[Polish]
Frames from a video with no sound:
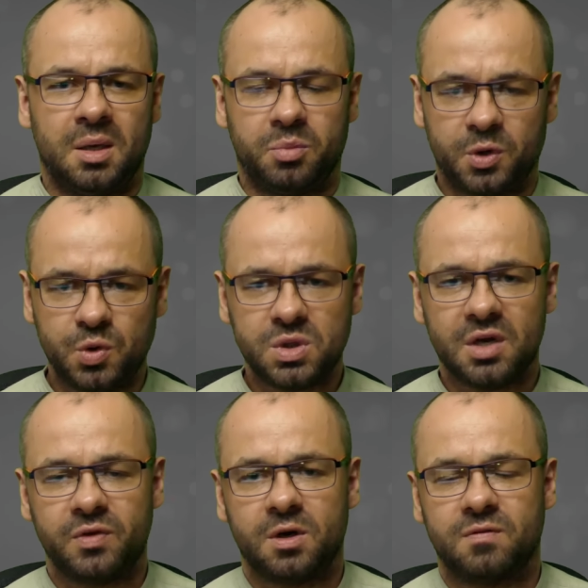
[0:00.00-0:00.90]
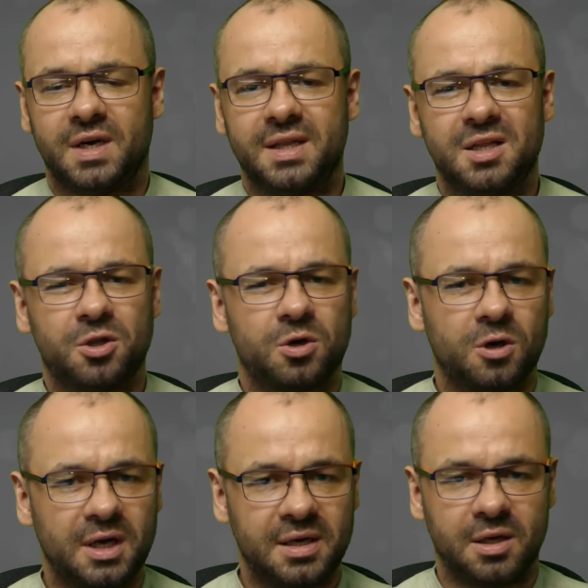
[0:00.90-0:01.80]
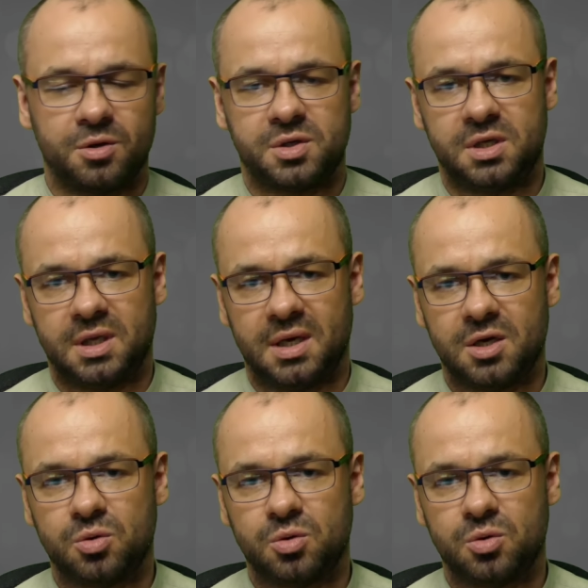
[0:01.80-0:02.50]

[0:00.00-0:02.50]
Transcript: Brodziuszka wiechowata to kolejna roślina,